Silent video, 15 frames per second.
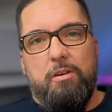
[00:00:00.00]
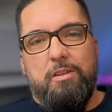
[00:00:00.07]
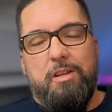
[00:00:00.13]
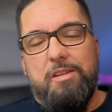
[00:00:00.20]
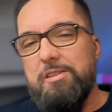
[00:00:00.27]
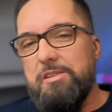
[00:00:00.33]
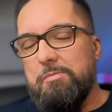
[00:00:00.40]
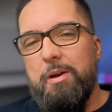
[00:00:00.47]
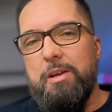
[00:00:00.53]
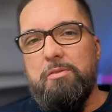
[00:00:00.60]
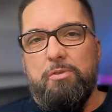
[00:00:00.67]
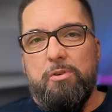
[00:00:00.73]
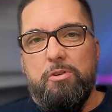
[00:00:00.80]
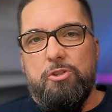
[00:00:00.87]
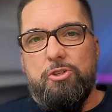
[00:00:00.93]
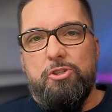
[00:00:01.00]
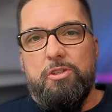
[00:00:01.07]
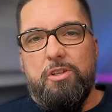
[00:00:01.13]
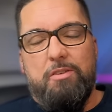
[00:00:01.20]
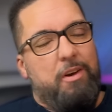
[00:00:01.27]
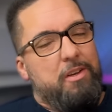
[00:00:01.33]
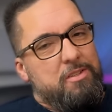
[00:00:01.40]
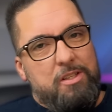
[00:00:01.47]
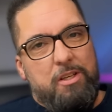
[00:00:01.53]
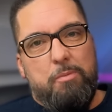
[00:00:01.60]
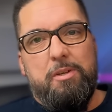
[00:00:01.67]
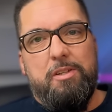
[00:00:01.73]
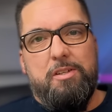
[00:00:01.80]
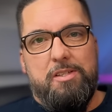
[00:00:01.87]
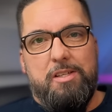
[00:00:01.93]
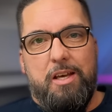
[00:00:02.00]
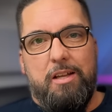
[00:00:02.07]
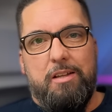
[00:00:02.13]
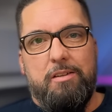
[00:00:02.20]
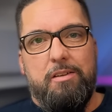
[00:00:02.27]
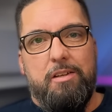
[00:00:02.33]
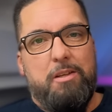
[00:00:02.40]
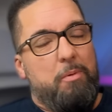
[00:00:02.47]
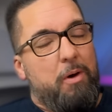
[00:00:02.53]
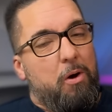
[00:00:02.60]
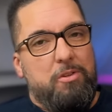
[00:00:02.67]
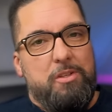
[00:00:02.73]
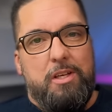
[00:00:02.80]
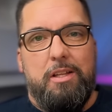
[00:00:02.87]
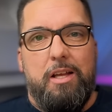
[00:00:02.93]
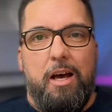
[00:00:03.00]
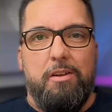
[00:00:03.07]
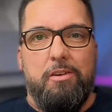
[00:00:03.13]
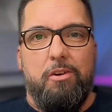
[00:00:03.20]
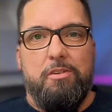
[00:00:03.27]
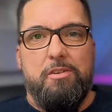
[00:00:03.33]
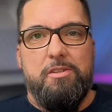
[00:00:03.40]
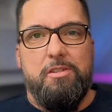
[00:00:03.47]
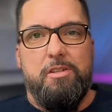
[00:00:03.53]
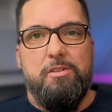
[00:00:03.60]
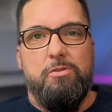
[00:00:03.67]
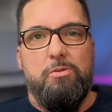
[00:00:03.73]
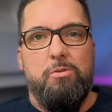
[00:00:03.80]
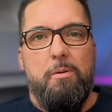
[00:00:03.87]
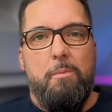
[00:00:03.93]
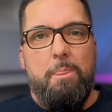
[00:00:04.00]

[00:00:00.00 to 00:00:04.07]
Das ist mein Wunsch. Ich weiß nicht, ob ich das kann. Ich brauche die Gnade Gottes dazu.